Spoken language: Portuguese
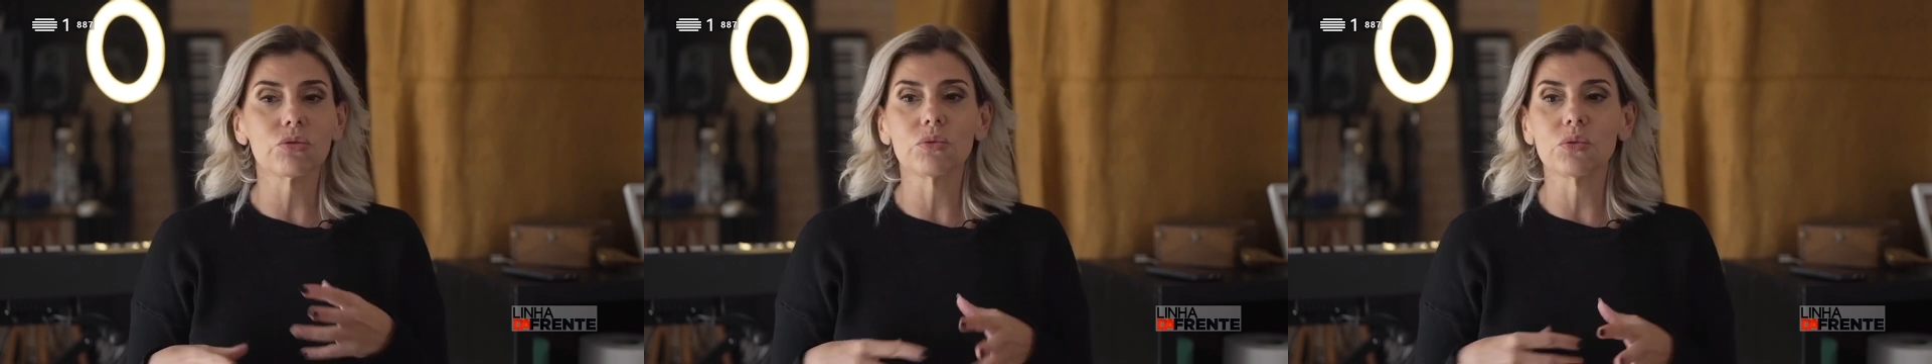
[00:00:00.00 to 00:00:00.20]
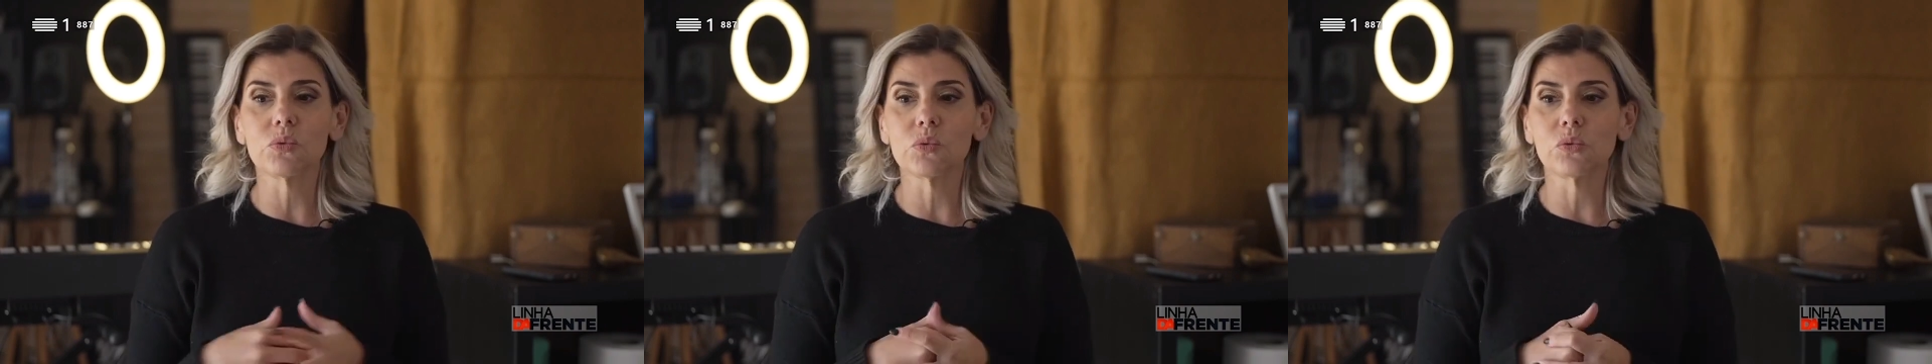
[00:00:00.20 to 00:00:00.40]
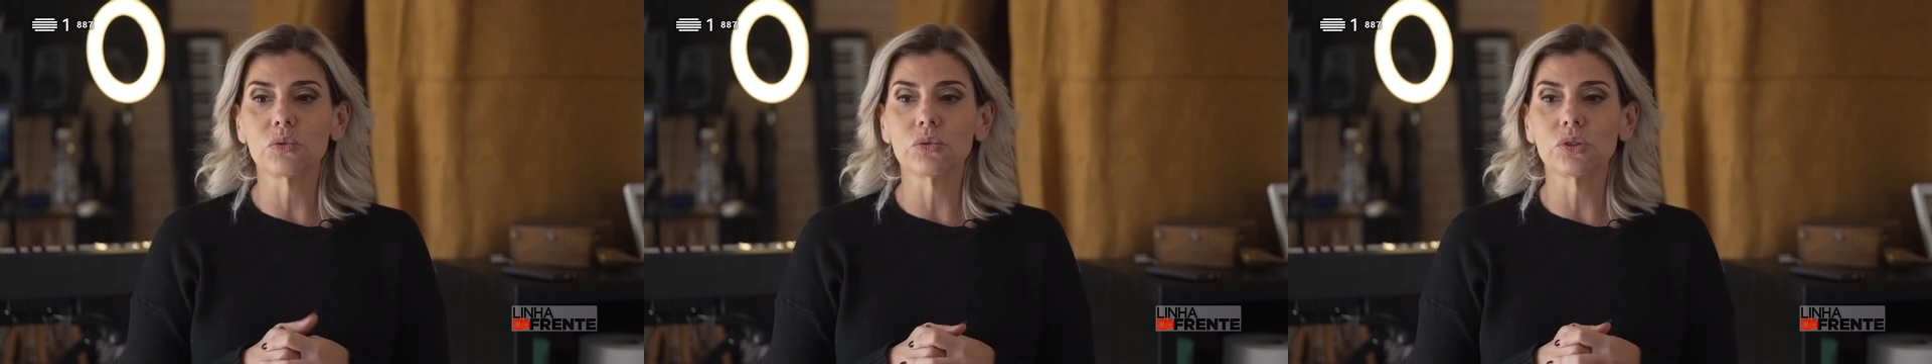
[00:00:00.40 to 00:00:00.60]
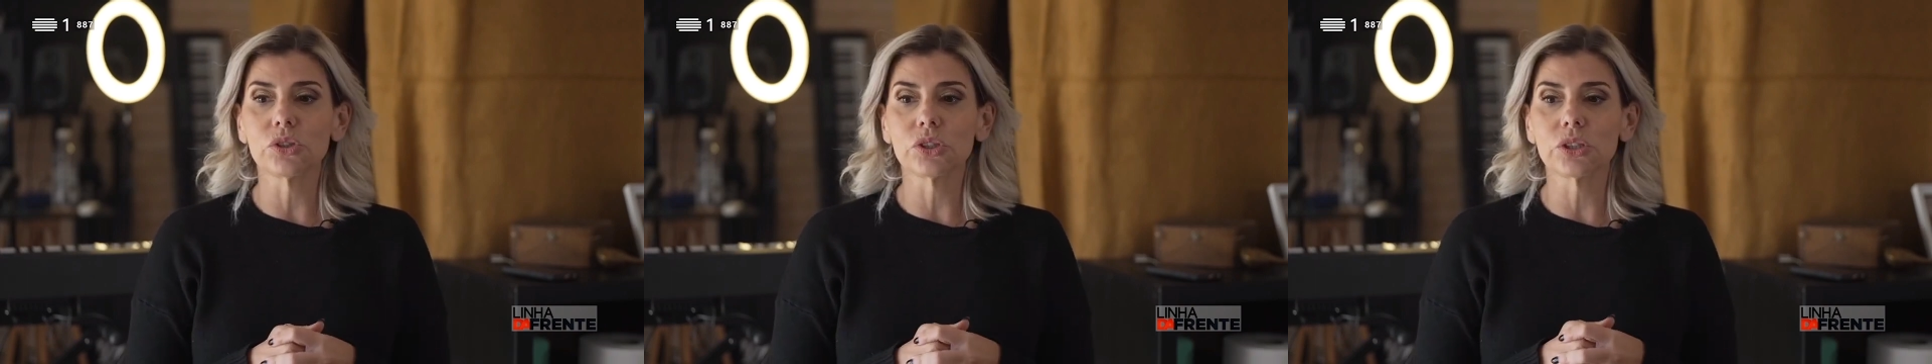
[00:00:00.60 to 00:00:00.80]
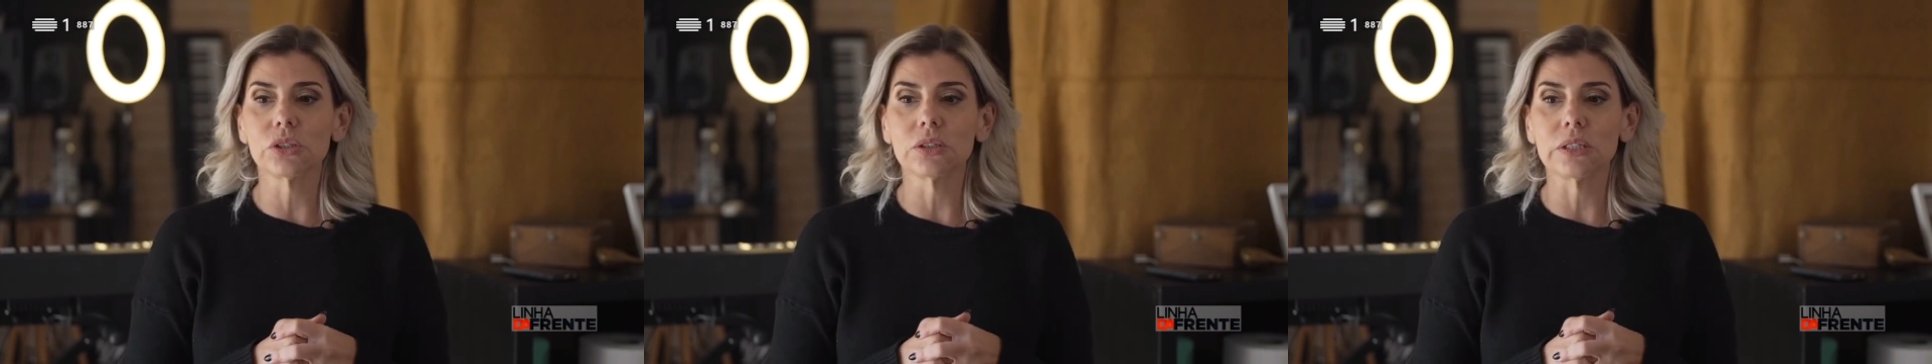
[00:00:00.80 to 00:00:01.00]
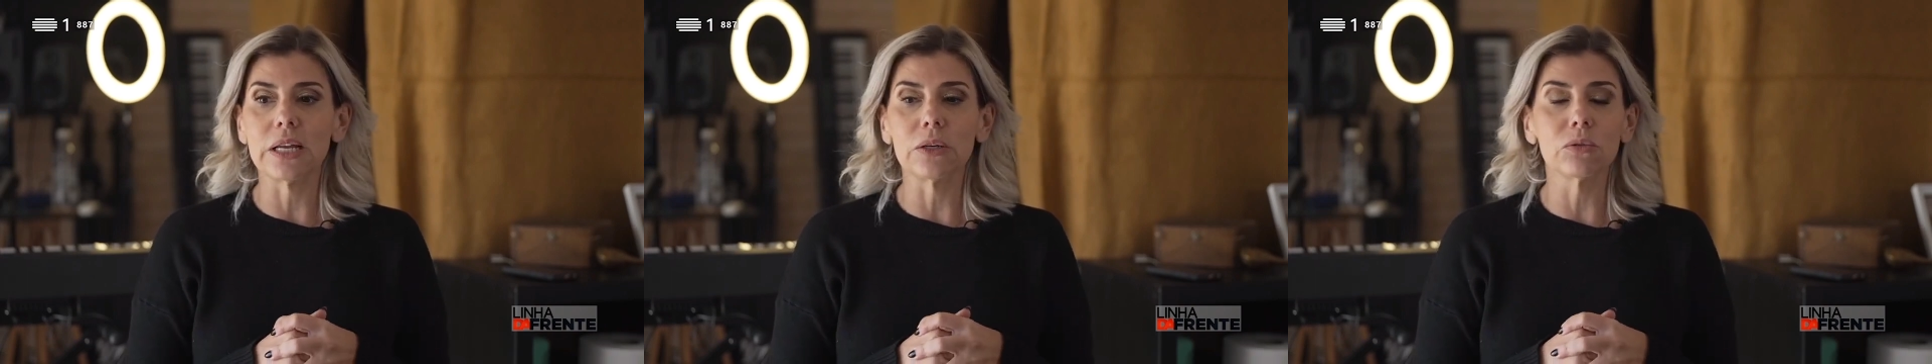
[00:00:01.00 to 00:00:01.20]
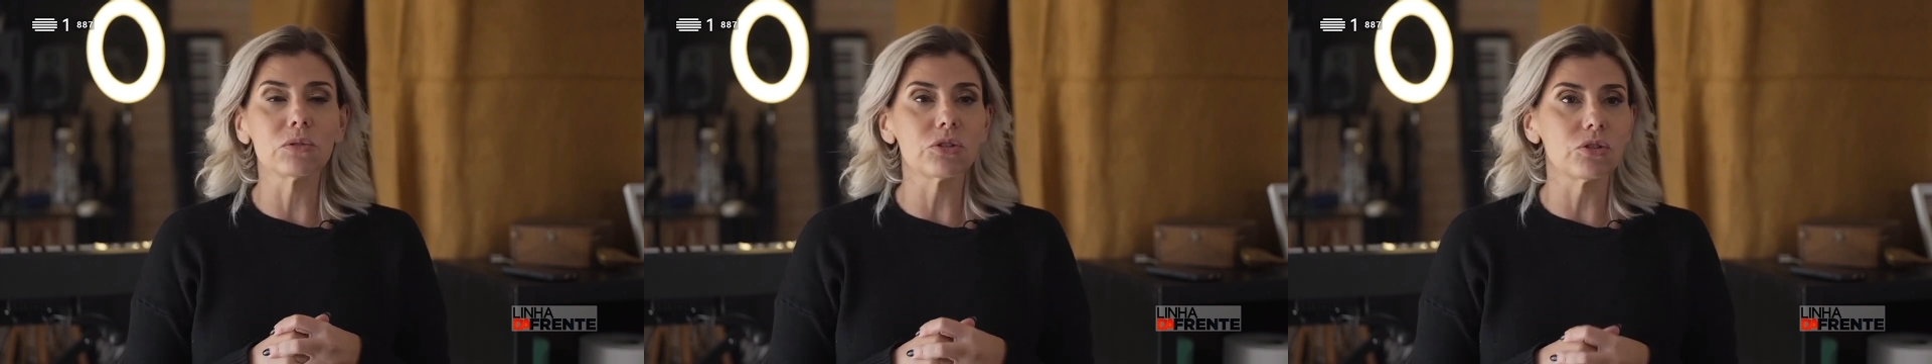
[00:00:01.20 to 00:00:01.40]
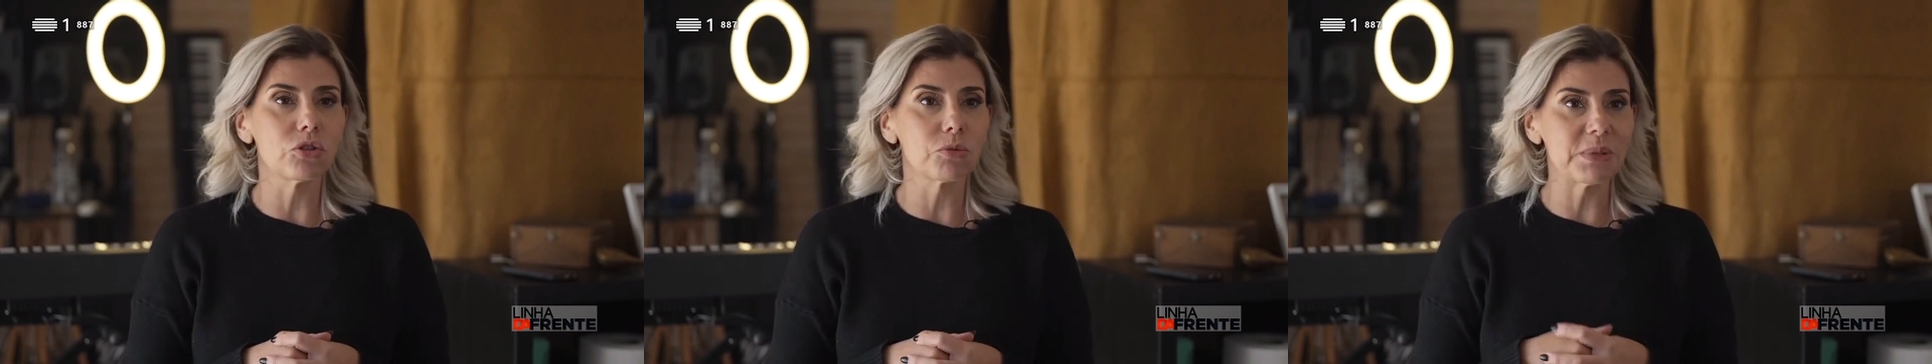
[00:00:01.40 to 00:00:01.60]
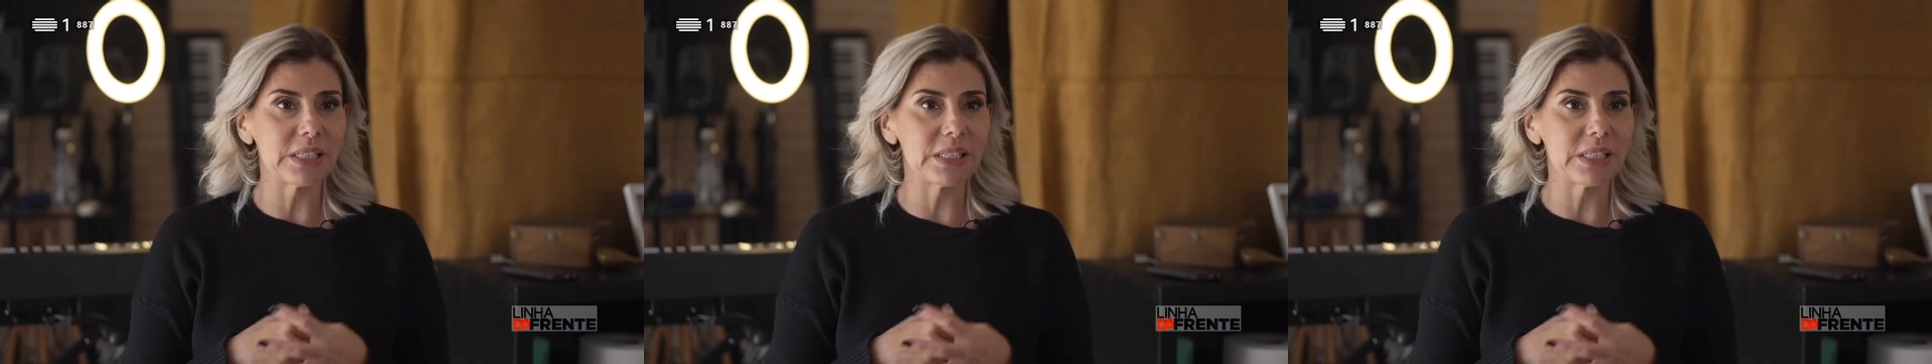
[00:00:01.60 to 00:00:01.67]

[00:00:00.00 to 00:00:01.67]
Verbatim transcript: os anúncios que